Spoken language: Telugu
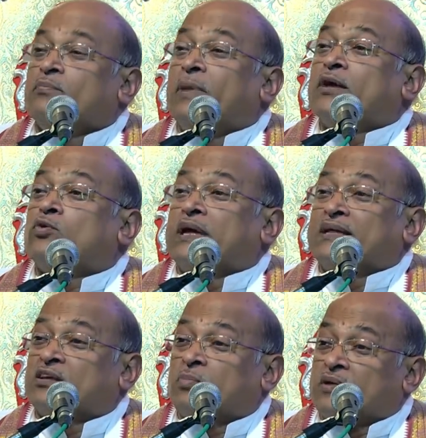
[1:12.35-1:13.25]
మైకు
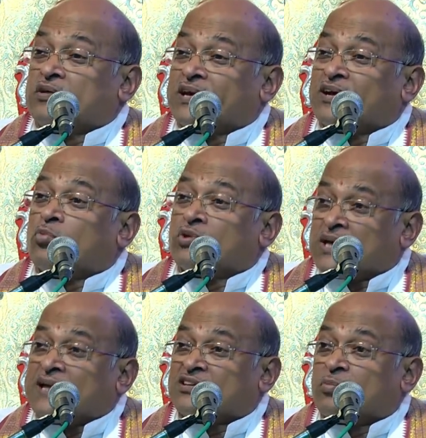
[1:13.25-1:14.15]
ఎంత పని చేయకపోతే
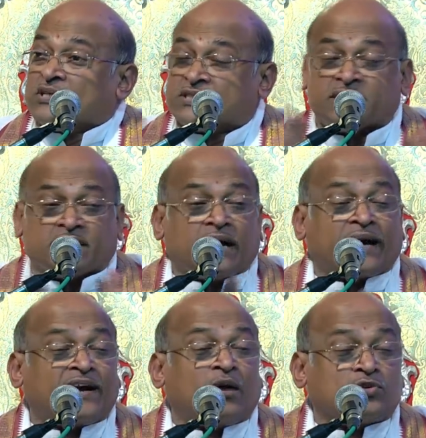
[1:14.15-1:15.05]
అంత మంచిది
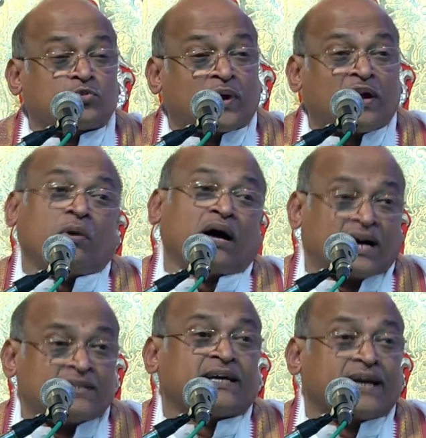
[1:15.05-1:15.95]
హరినామస్మరణ
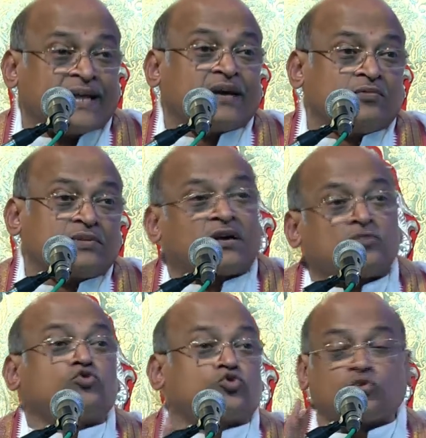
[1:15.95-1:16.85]
బాగా చేయగలిగాం
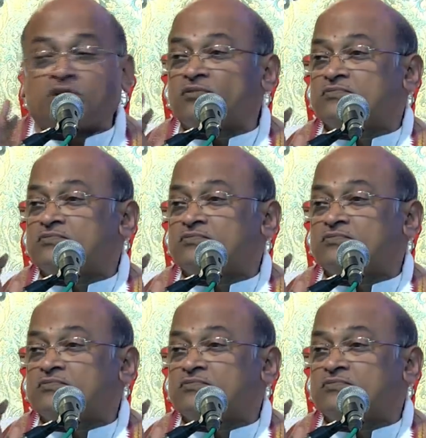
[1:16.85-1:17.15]
తరచు చూసుకుంటాం